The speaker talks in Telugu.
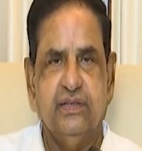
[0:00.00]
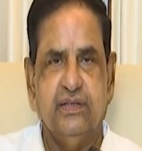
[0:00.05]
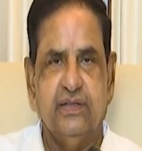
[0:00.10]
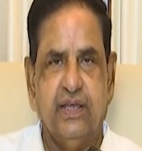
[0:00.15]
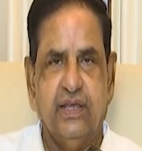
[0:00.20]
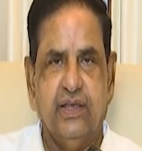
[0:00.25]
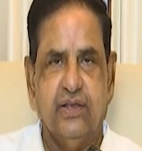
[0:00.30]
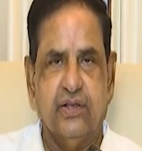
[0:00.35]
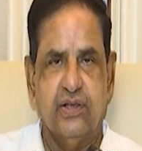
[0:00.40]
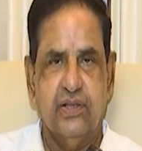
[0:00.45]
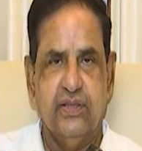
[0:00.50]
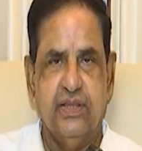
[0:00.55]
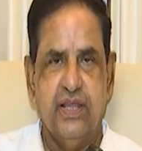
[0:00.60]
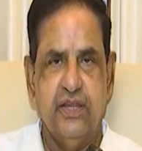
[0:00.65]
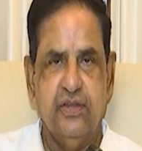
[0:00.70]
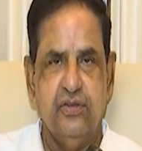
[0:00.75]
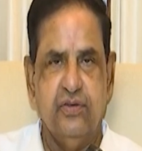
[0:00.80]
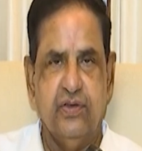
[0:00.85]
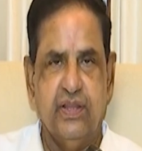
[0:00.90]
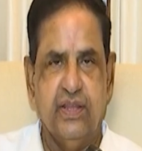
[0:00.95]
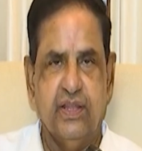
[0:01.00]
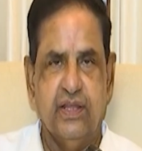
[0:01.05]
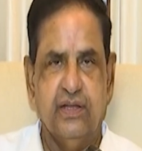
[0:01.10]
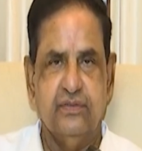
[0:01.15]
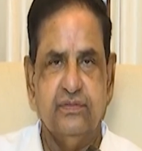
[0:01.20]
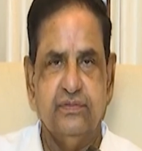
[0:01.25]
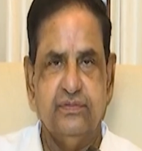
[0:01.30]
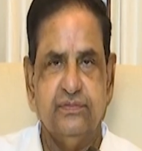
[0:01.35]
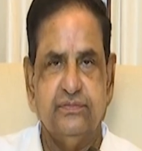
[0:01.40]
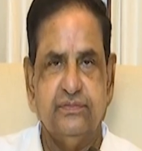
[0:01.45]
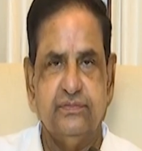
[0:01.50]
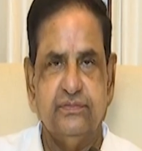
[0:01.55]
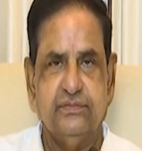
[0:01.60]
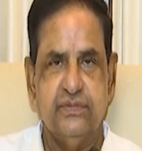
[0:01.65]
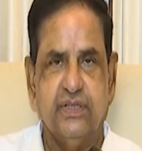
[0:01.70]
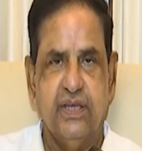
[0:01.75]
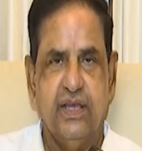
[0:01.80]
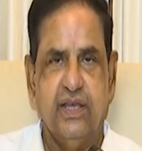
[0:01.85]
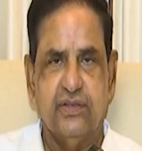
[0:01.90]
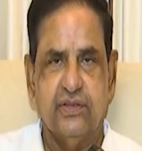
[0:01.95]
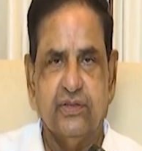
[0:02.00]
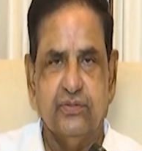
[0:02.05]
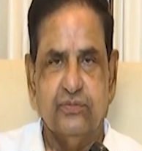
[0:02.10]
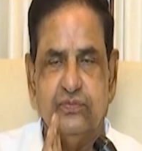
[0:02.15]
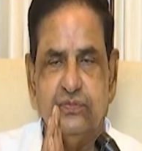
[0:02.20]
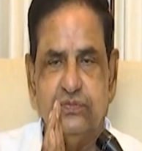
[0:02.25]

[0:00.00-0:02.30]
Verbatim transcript: నా యొక్క ధన్యవాదాలు థ్యాంక్ యూ